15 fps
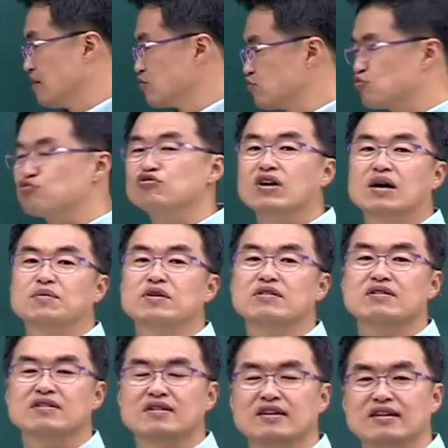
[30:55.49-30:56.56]
중국에
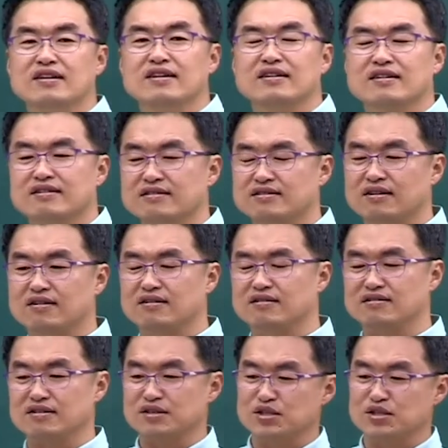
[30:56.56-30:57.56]
가면 그저